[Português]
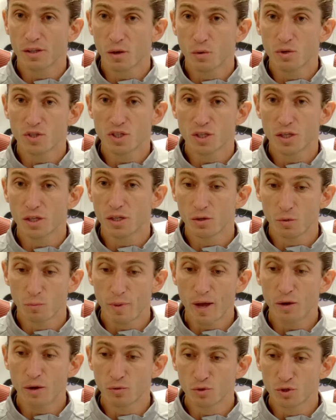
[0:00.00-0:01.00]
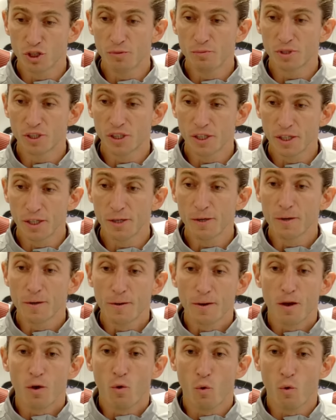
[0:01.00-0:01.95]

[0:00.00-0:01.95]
Então, assim, eu pego um time que